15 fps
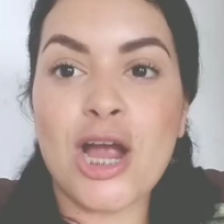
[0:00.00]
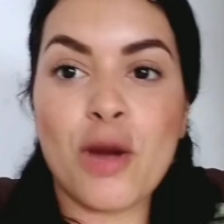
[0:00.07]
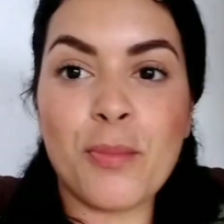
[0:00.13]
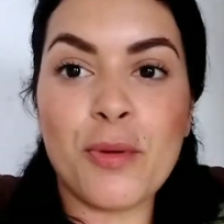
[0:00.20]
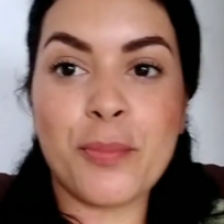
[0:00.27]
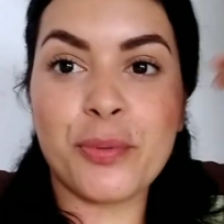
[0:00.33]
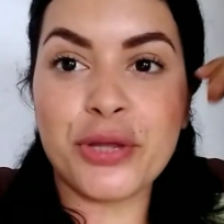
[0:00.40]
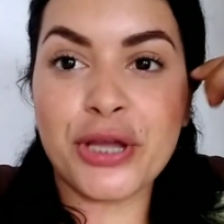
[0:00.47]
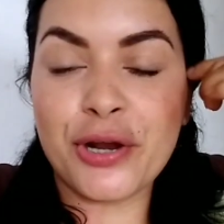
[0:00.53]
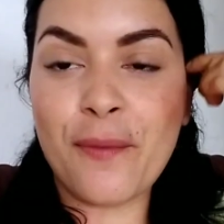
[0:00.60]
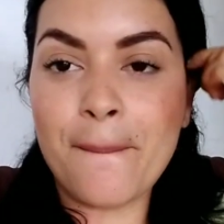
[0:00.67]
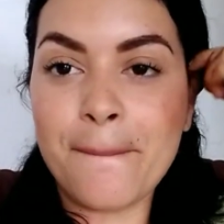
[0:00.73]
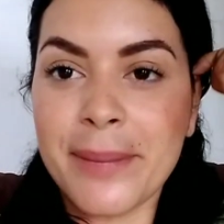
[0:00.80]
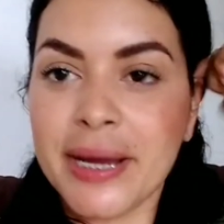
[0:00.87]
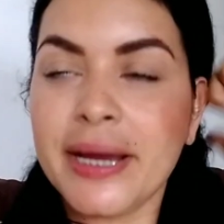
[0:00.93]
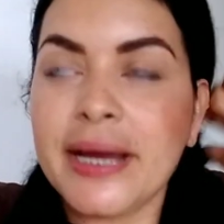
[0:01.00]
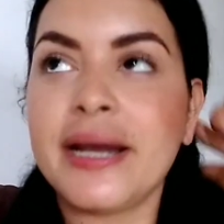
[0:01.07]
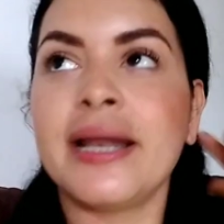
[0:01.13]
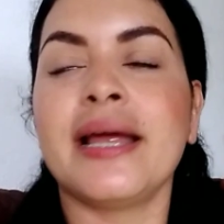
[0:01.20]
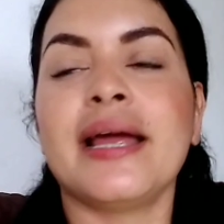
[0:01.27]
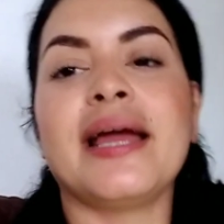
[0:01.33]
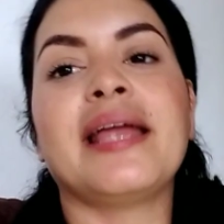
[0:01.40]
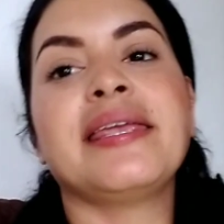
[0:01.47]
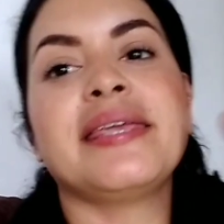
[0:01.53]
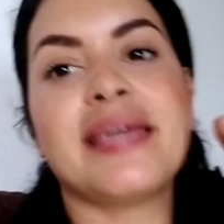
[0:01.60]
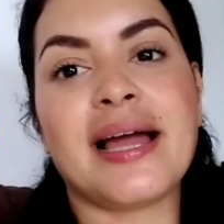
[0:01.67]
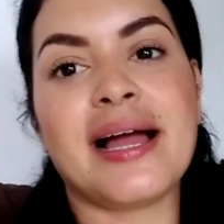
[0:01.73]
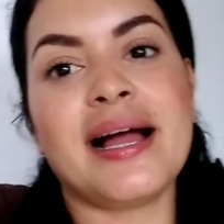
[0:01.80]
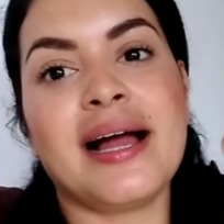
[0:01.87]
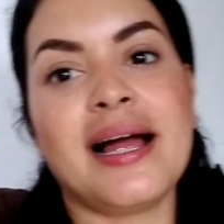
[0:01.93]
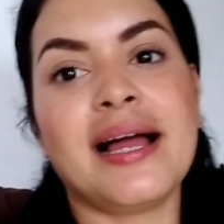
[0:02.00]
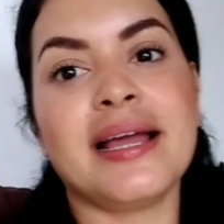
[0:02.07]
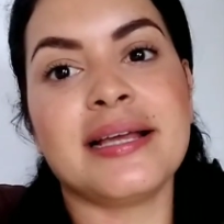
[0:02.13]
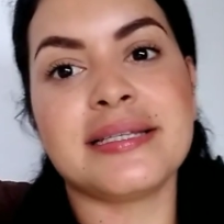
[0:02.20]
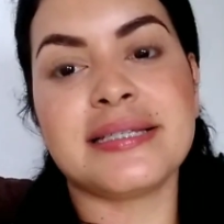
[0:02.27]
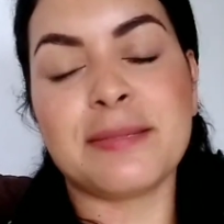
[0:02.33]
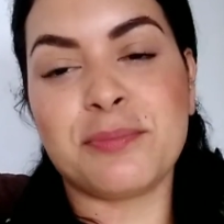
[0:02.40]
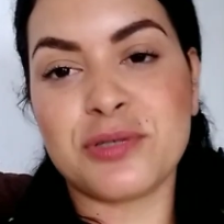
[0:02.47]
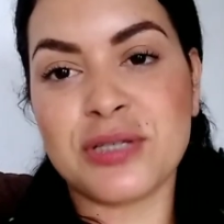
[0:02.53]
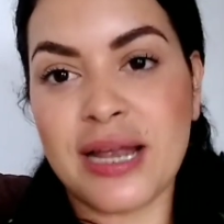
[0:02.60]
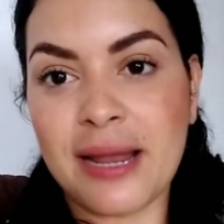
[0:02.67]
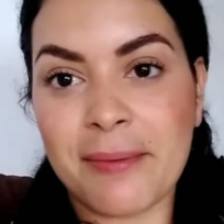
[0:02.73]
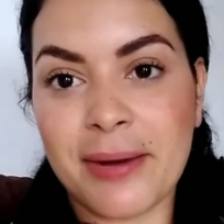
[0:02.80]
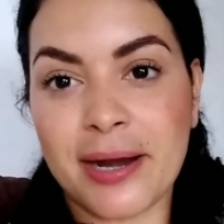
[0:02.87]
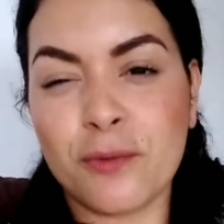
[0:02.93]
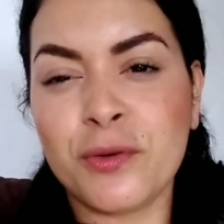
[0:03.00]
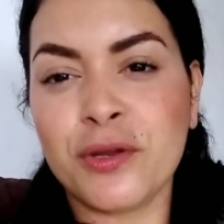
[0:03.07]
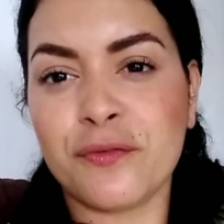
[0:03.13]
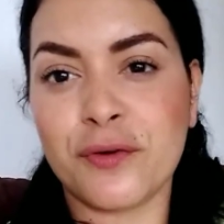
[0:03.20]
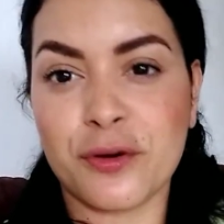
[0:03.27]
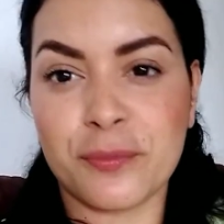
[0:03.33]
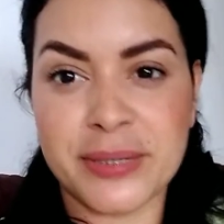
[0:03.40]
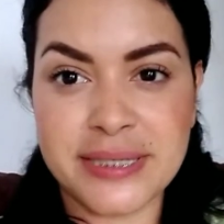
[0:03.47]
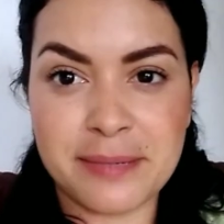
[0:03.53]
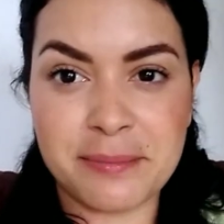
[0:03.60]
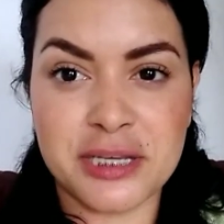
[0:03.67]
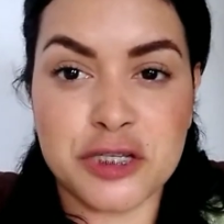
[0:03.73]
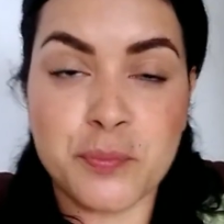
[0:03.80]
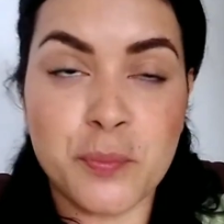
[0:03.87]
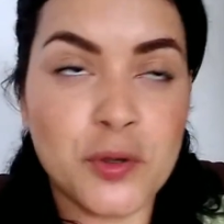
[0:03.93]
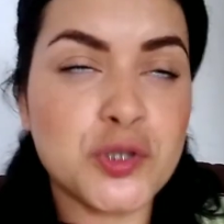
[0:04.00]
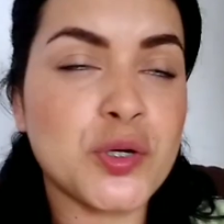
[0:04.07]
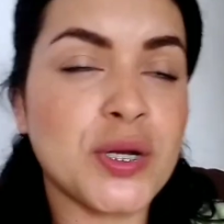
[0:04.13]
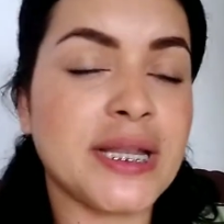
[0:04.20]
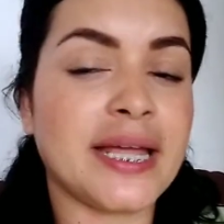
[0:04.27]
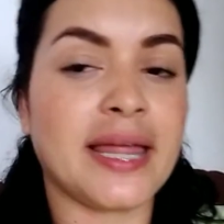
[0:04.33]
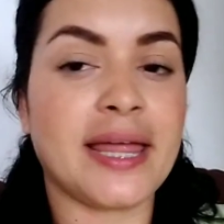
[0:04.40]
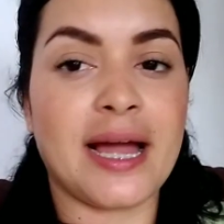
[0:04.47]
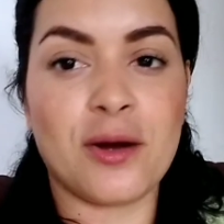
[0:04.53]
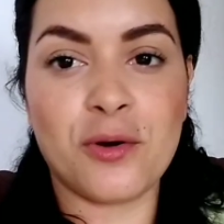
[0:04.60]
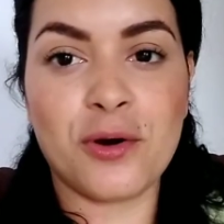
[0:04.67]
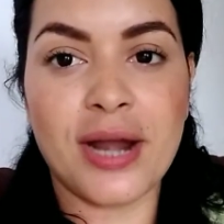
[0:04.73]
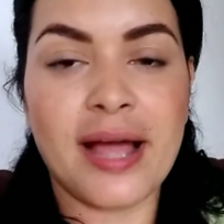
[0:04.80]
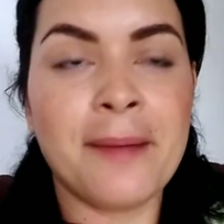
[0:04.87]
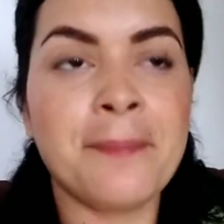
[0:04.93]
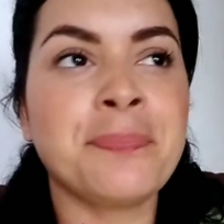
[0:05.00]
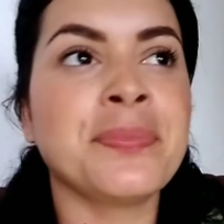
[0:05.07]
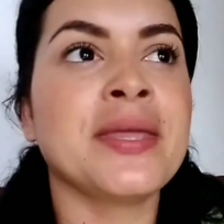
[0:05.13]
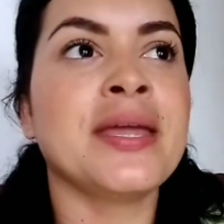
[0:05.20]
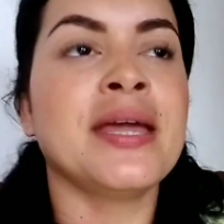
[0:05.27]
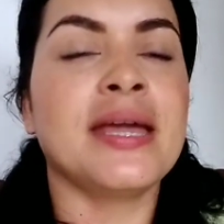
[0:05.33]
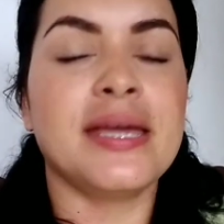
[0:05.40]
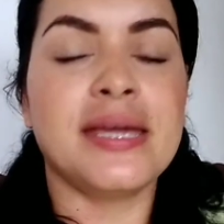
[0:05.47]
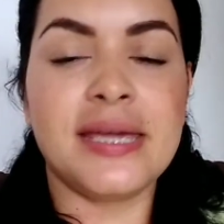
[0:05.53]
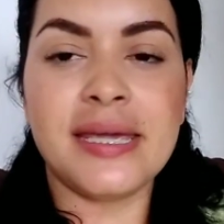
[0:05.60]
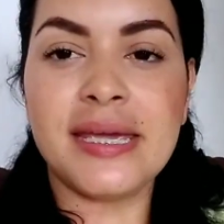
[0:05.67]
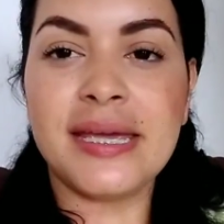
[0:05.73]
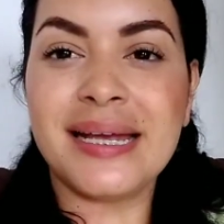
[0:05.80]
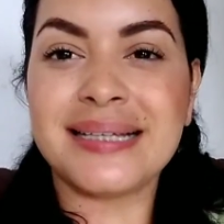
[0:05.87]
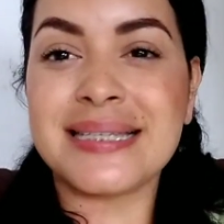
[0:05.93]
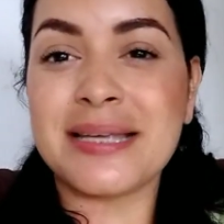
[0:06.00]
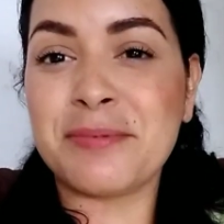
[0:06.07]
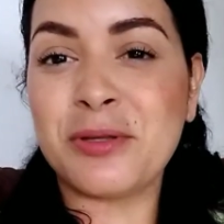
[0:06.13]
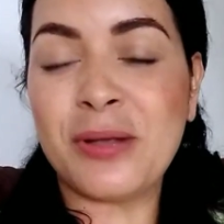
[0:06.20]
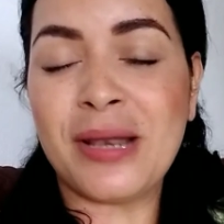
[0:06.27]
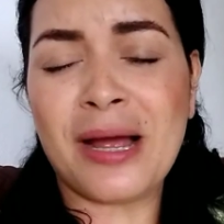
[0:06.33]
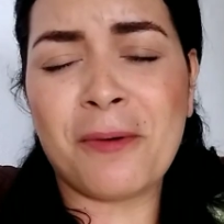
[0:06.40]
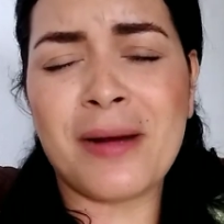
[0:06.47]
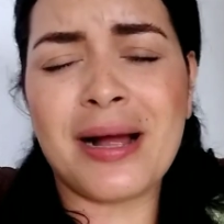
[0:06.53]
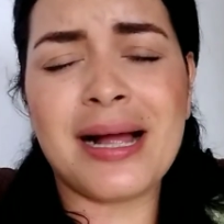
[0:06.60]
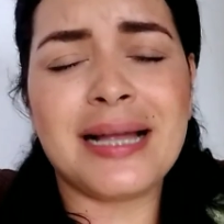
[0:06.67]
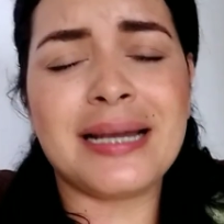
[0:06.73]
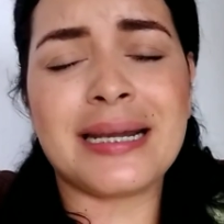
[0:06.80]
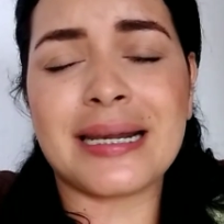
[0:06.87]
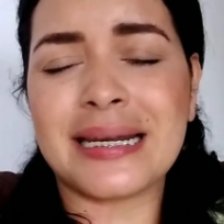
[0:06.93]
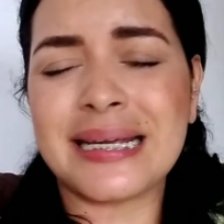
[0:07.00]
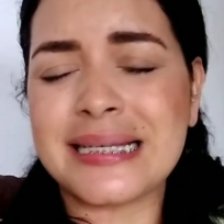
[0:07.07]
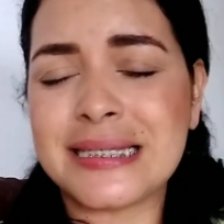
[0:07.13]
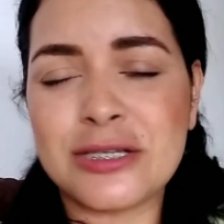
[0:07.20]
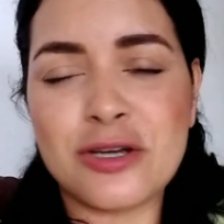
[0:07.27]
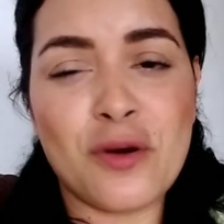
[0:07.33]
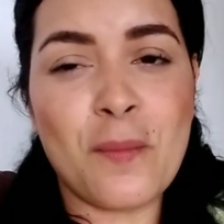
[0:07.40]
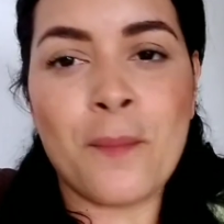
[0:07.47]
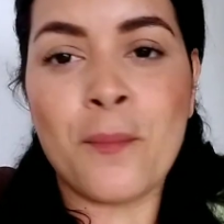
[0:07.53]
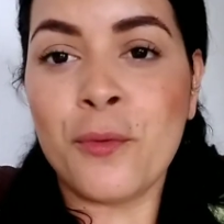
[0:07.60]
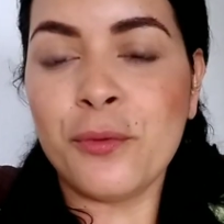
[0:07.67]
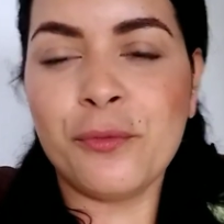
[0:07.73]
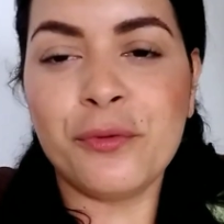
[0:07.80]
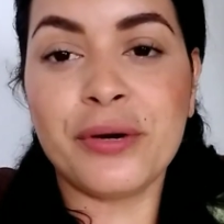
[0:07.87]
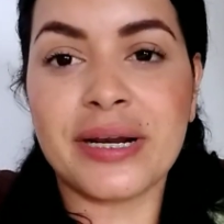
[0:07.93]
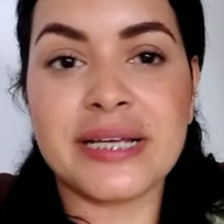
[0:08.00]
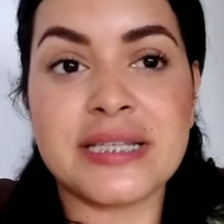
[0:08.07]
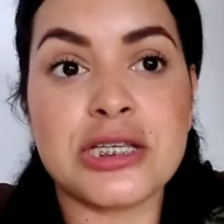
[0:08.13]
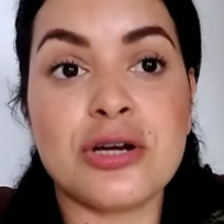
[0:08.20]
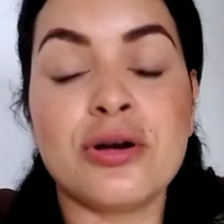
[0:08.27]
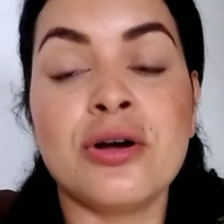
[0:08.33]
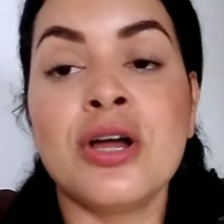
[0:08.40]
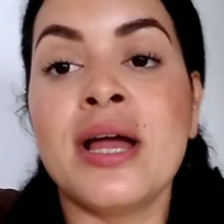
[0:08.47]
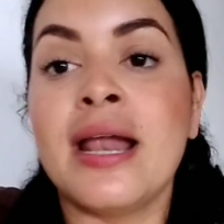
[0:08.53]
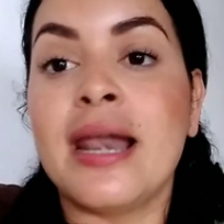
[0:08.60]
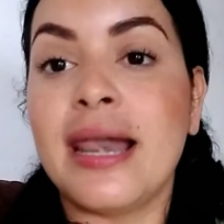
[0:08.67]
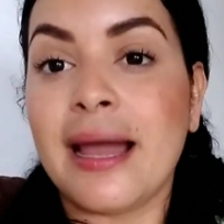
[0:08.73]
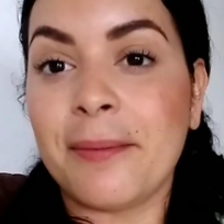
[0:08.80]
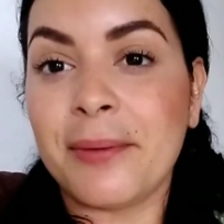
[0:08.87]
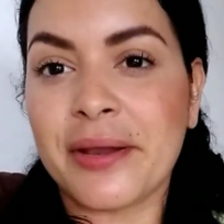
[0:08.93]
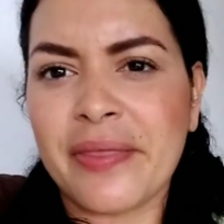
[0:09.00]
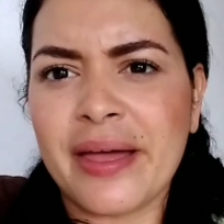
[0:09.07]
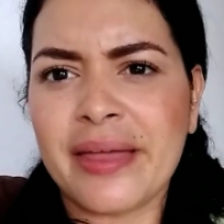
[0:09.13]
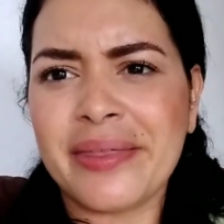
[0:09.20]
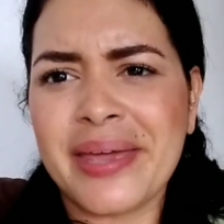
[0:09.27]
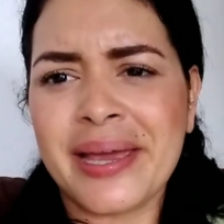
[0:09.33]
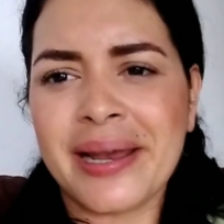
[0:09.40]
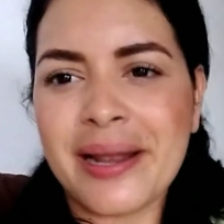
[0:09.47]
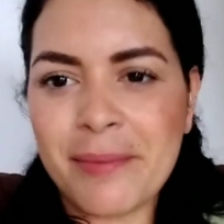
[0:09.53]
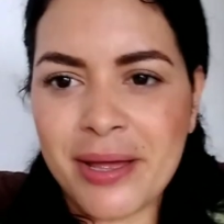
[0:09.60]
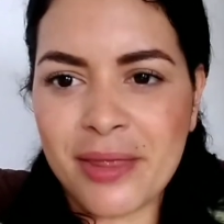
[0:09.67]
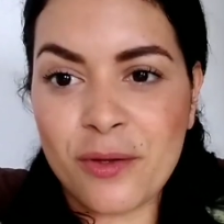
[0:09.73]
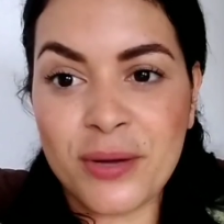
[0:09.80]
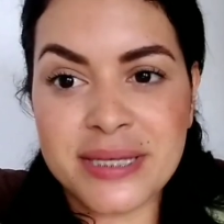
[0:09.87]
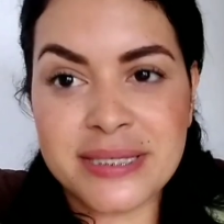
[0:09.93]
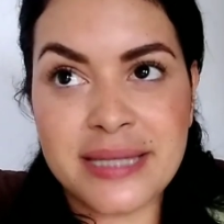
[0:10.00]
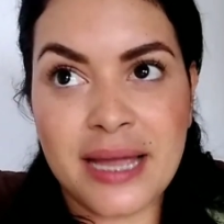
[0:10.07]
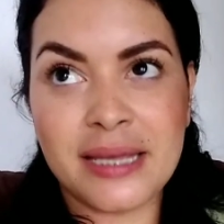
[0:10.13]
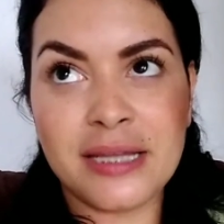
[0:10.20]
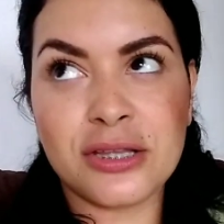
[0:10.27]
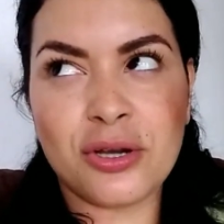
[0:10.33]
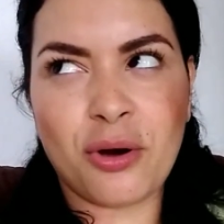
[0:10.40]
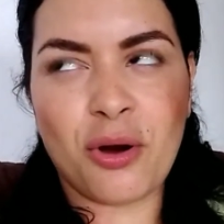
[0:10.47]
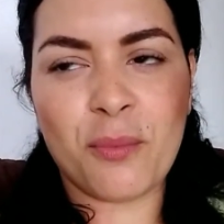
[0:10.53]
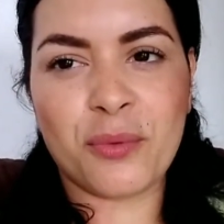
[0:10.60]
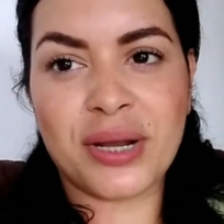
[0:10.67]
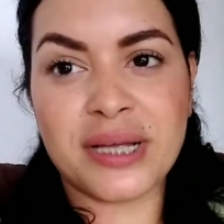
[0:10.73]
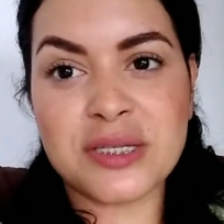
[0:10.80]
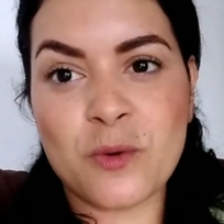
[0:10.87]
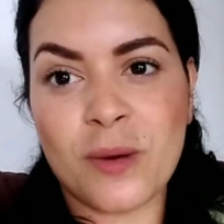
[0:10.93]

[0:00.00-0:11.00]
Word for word: Como pudieron ver, ya este, puse a lavar uniformes de mi esposo el día de ahora. Y se vino el agua recio, muy muy recio la verdad, he grabado esta intro como unas